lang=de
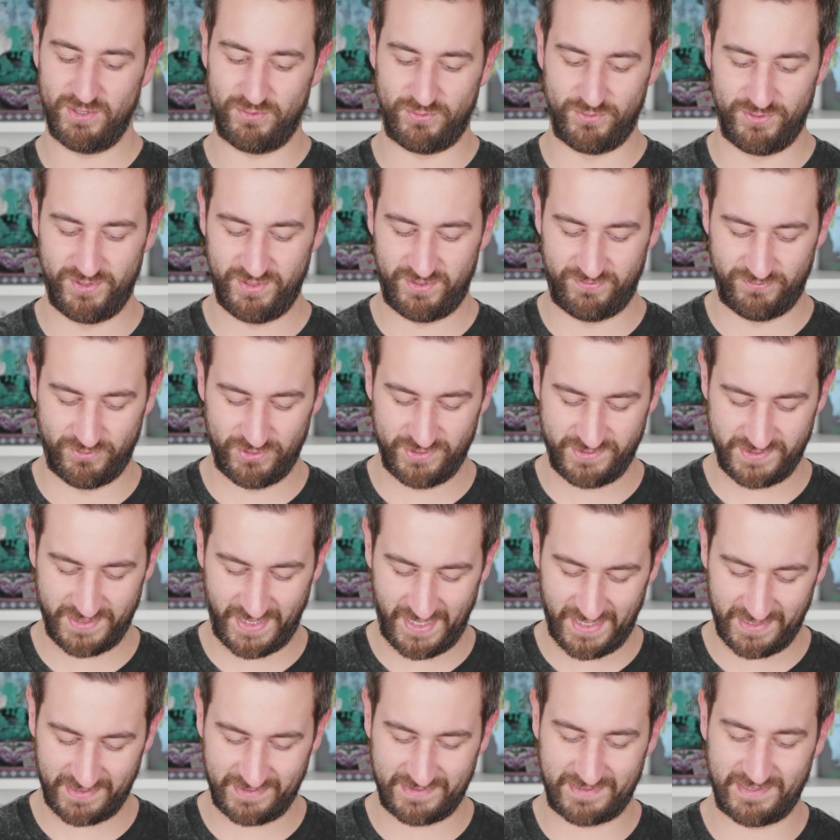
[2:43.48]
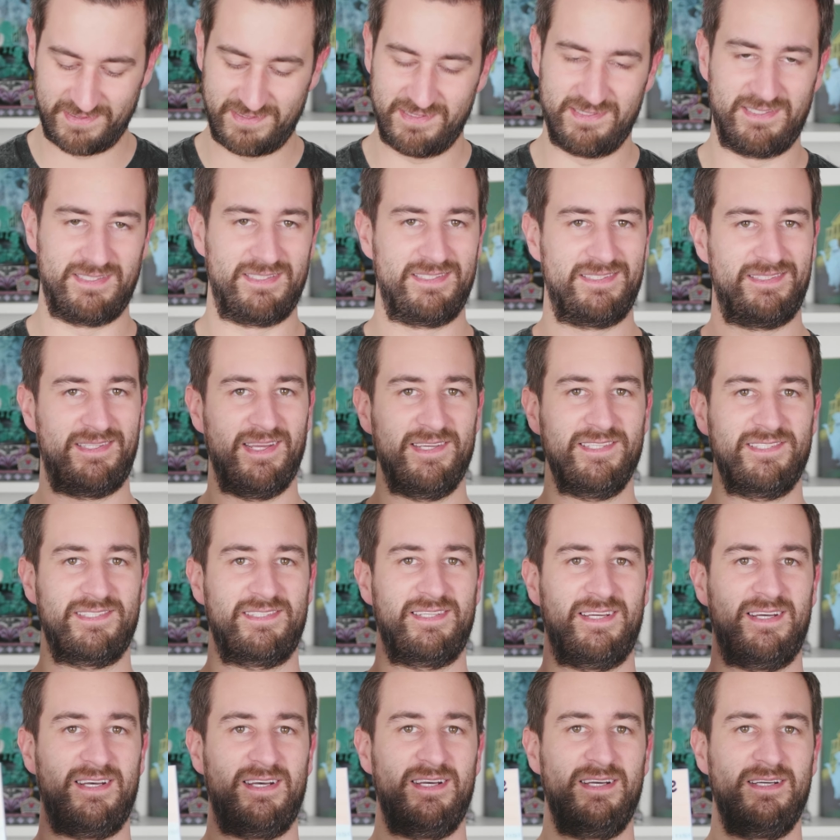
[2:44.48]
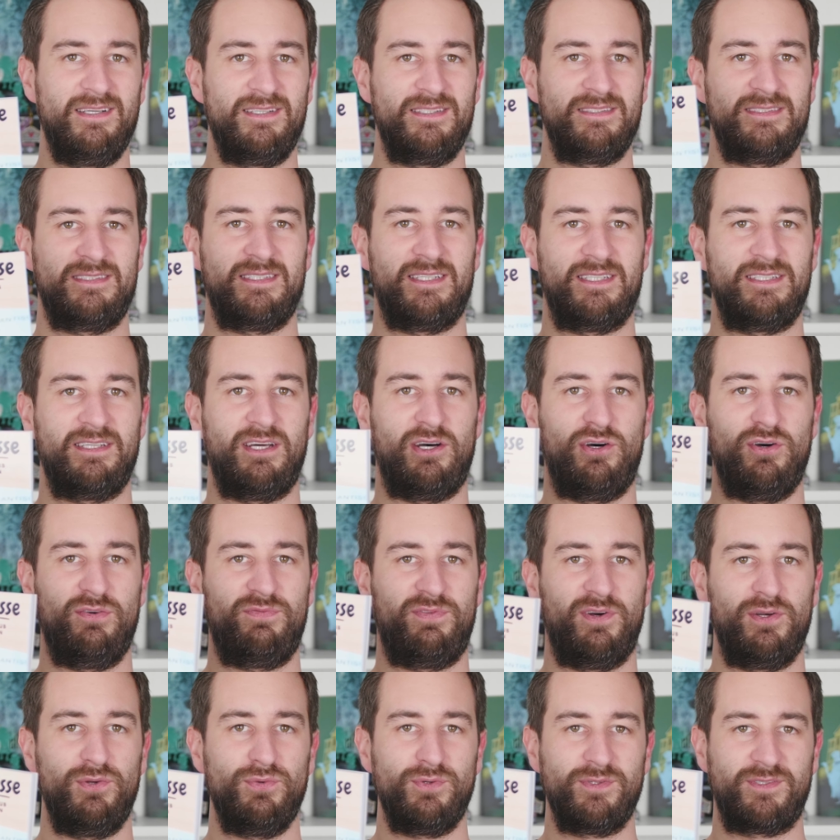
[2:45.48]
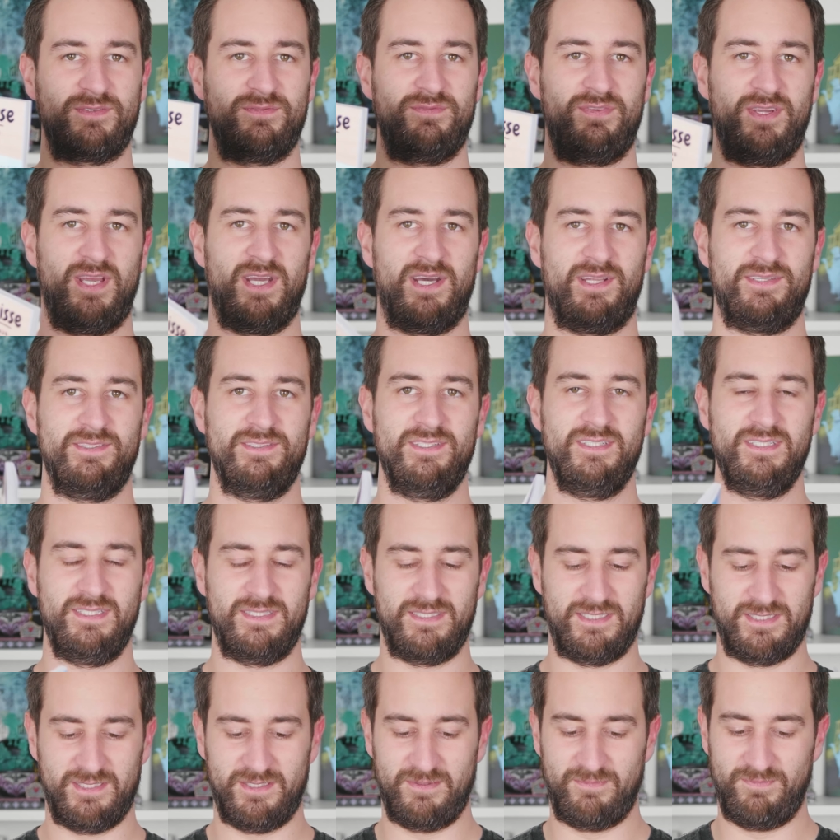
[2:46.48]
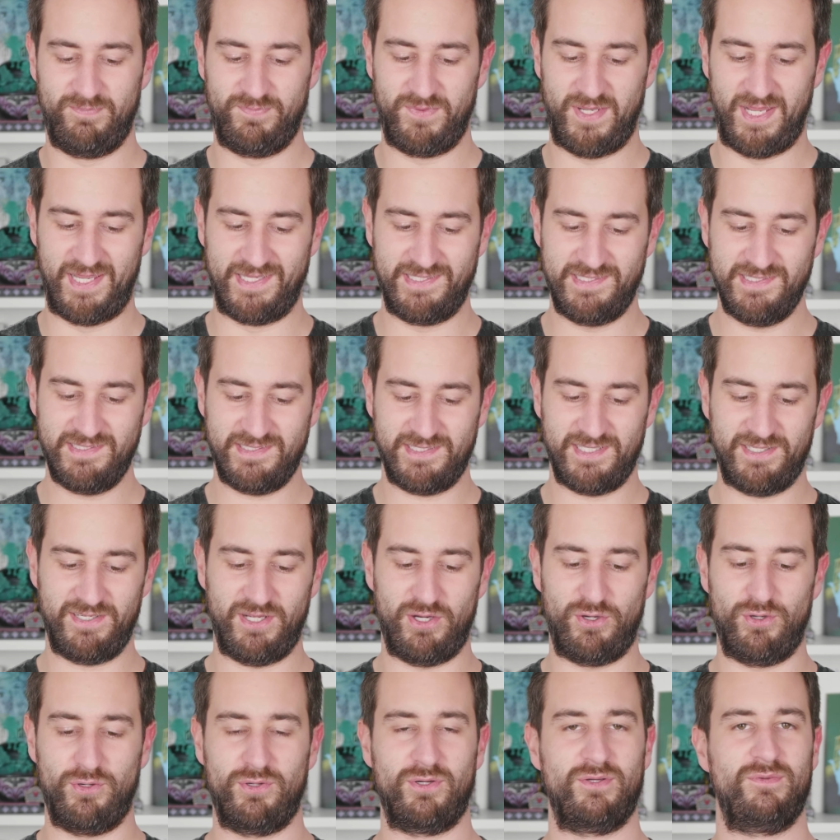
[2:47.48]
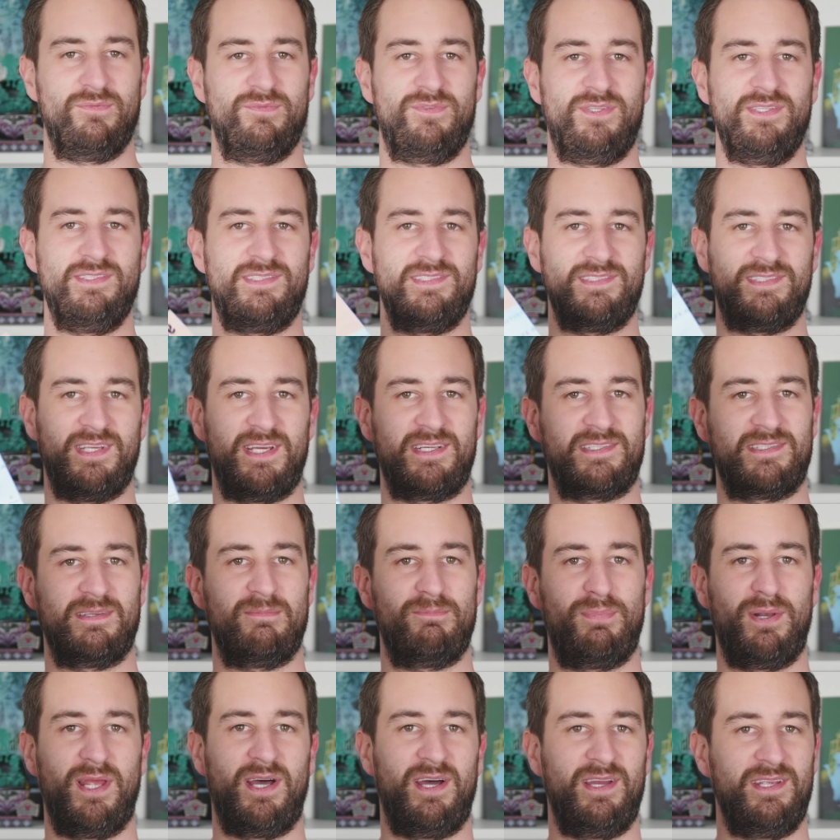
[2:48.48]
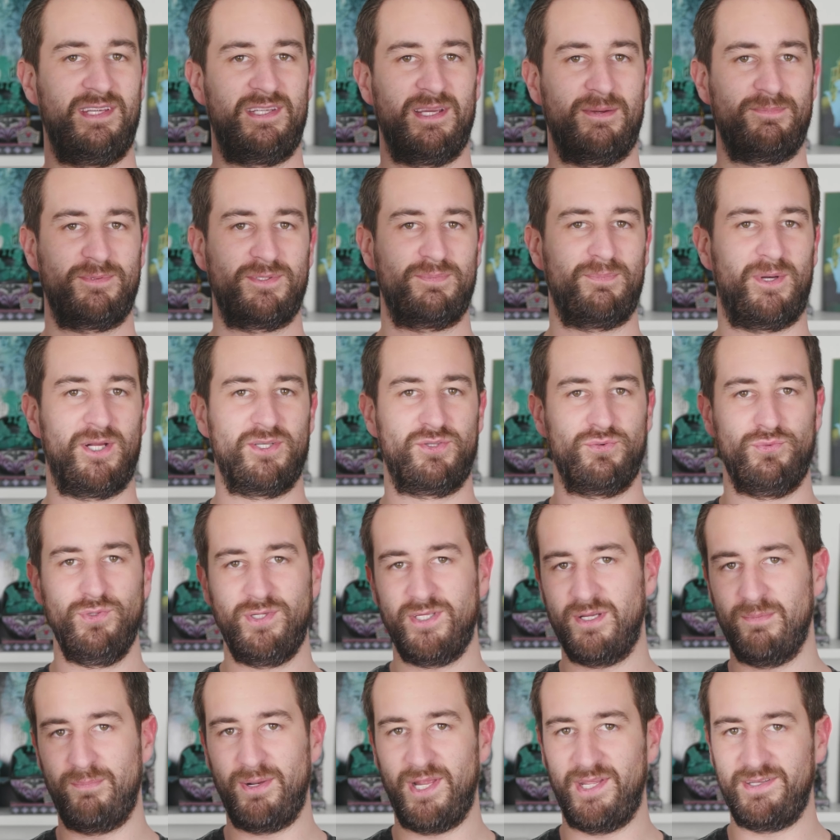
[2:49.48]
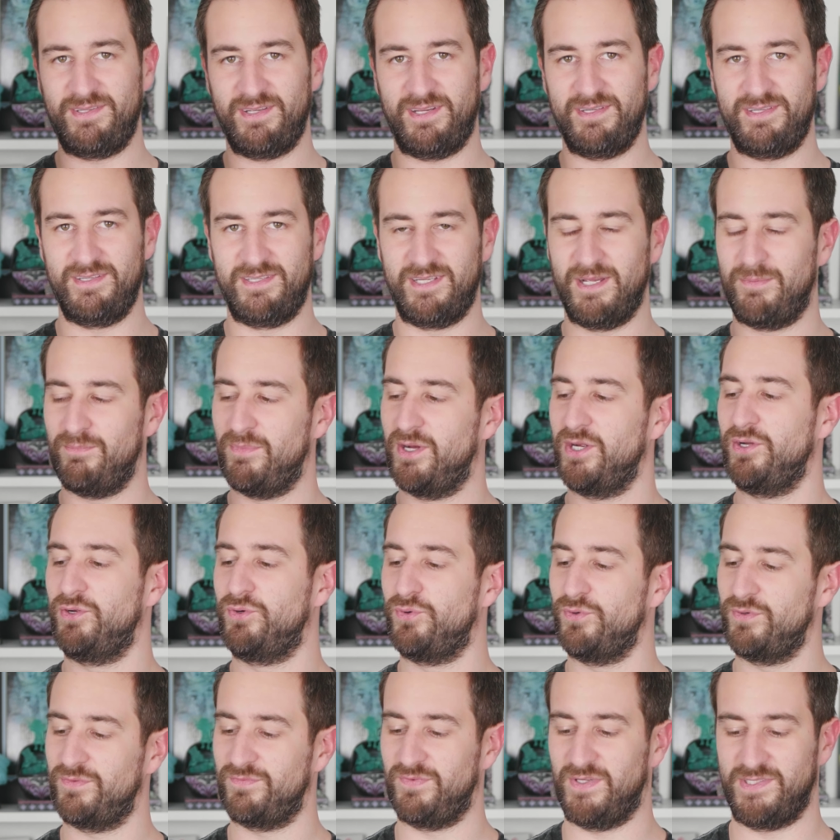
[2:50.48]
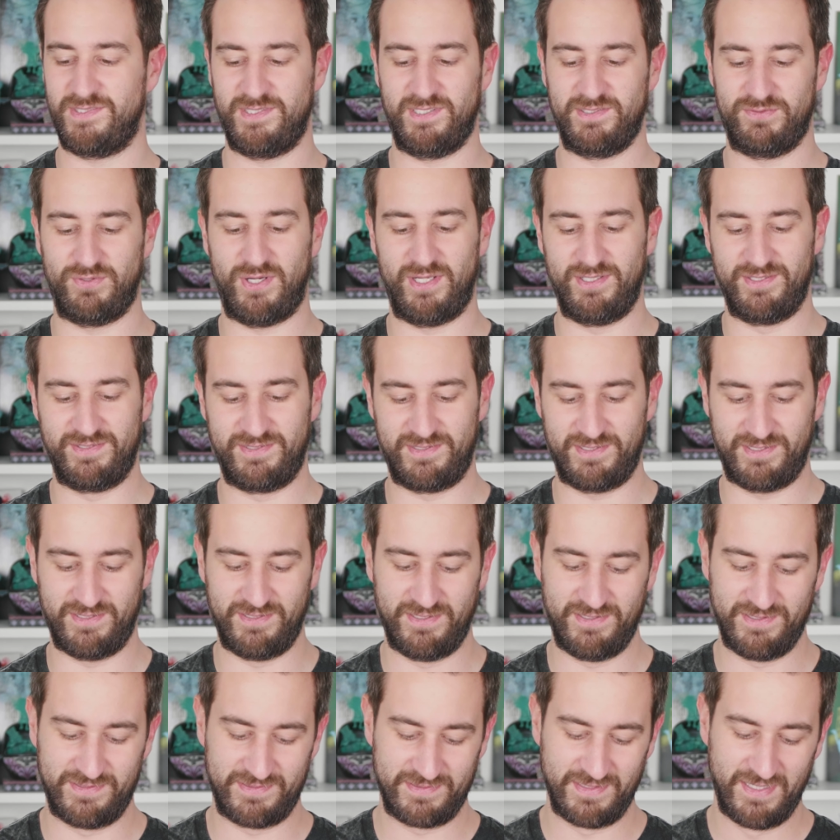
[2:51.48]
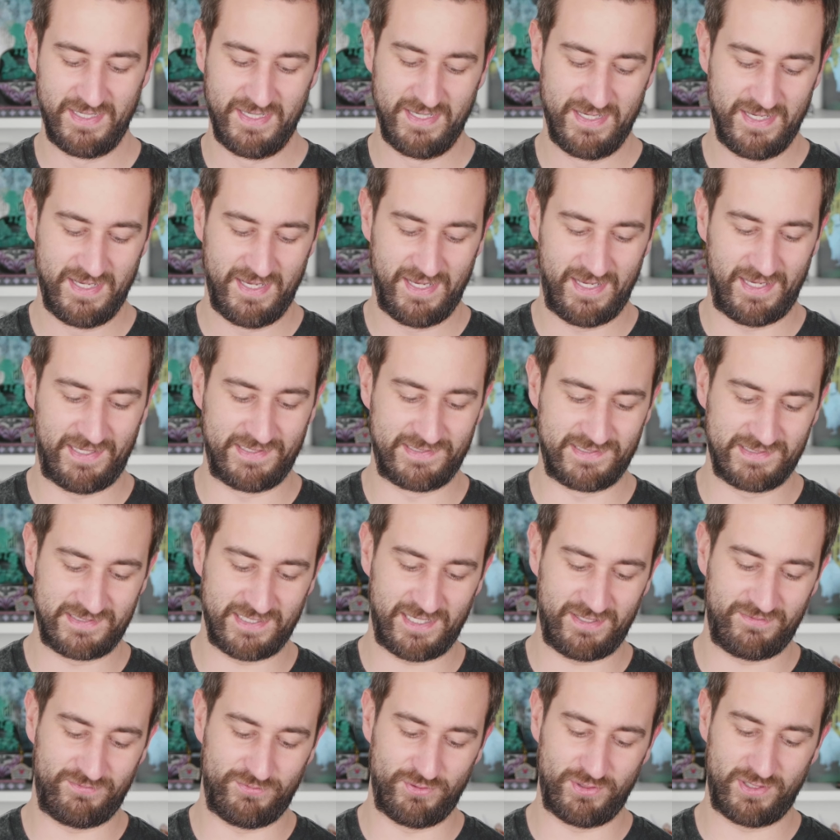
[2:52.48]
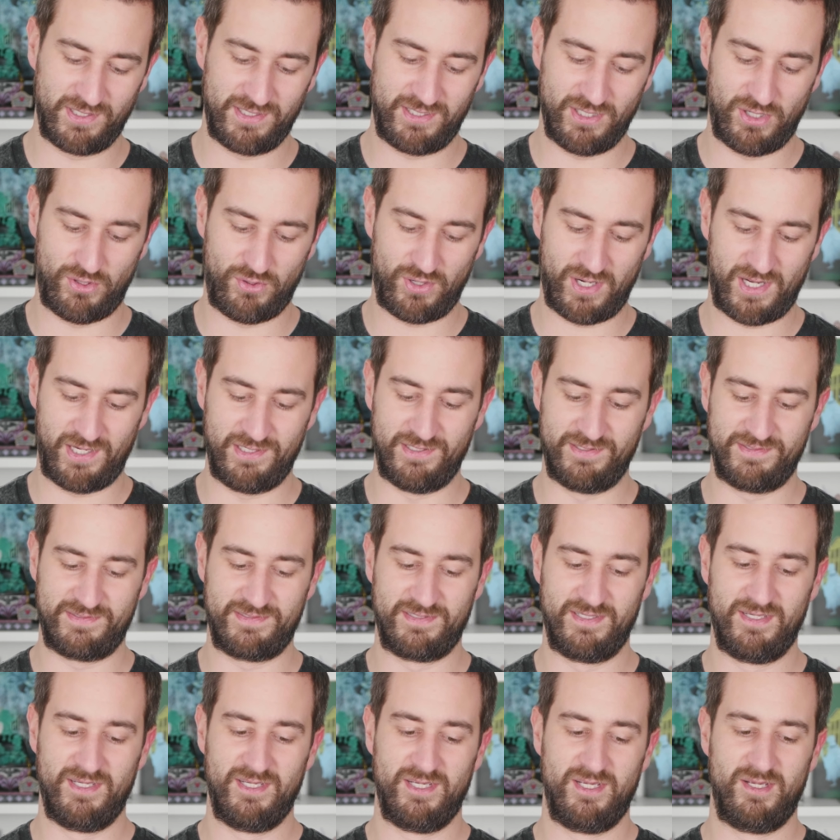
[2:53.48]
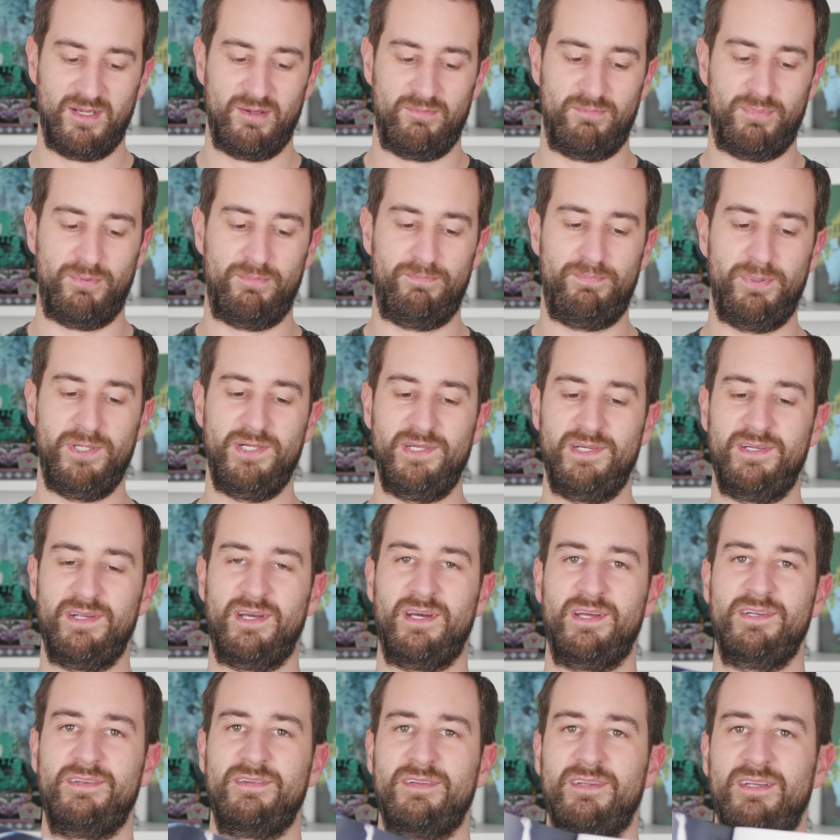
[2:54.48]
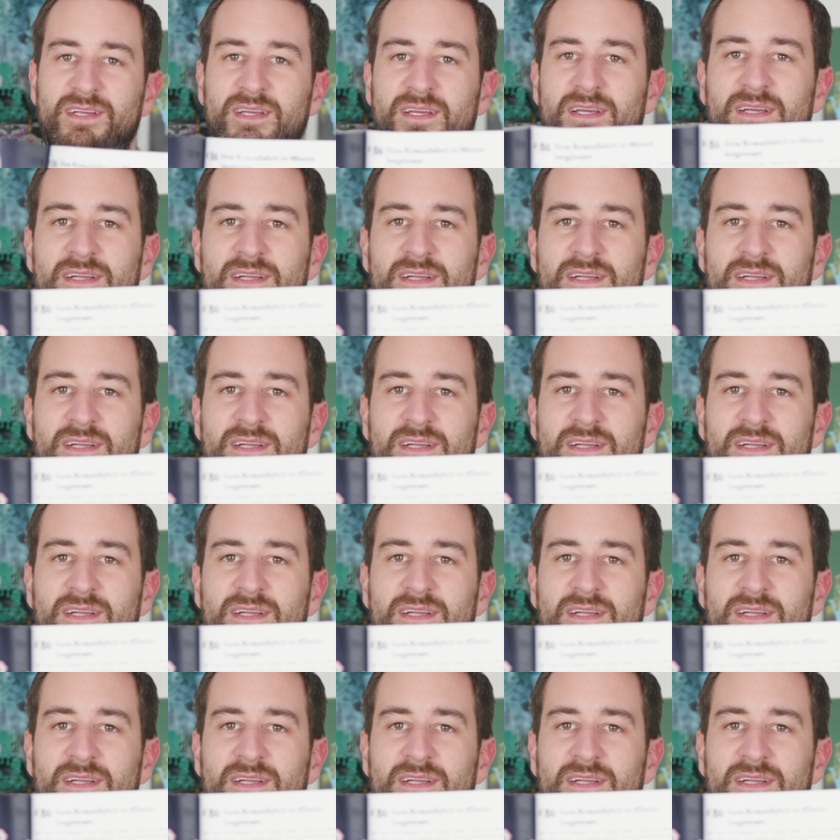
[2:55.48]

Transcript: Und ich würde sagen, dass ich das da dann auch verlosen werde. Ähm, es ist dann auch dieses Exemplar. Ich habe es mal durchgeblättert, ich habe mal geguckt, was da so alles drin ist. Es ist halt wirklich auch alles bebildert